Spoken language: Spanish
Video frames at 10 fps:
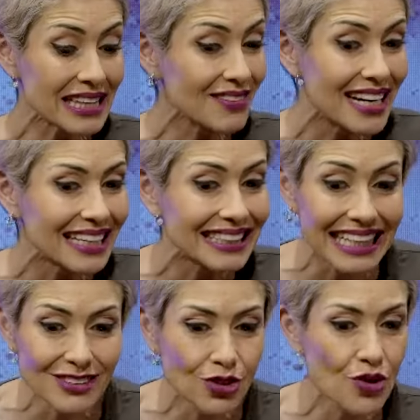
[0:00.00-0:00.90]
a trabajar
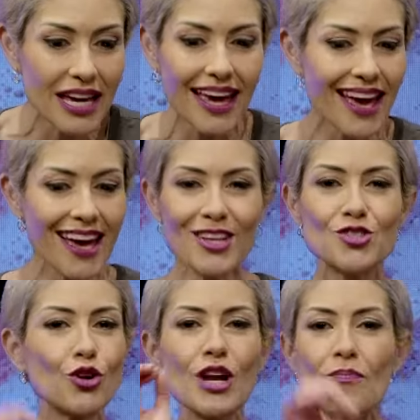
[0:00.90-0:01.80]
tanto que
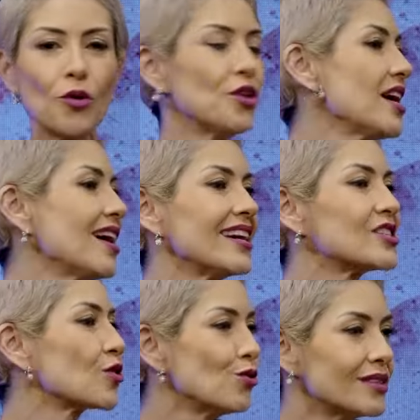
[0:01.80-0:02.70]
yo le ponía
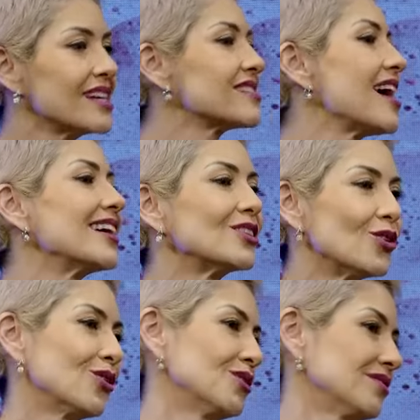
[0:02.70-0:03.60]
excusas a todo